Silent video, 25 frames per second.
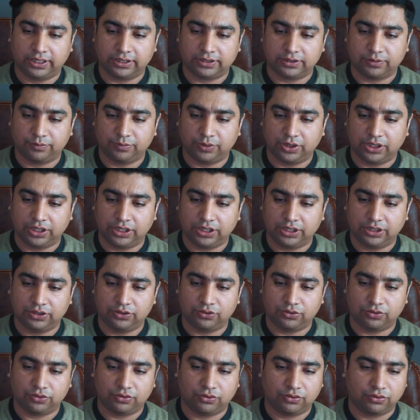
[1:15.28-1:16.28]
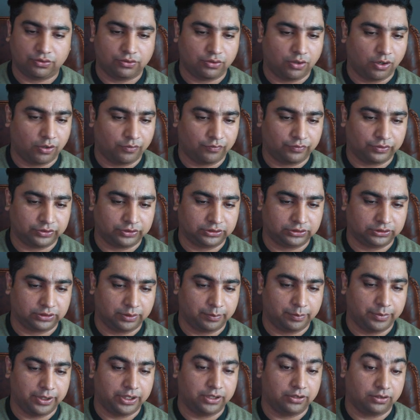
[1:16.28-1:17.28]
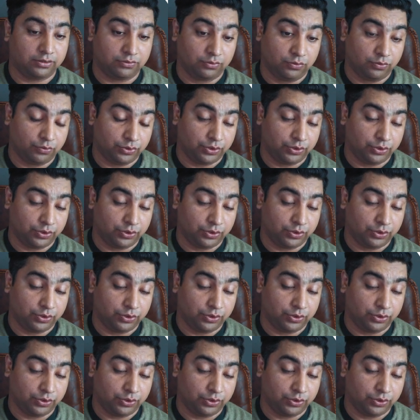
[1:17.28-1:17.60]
किस्म की जो ऑफर्स सबमिट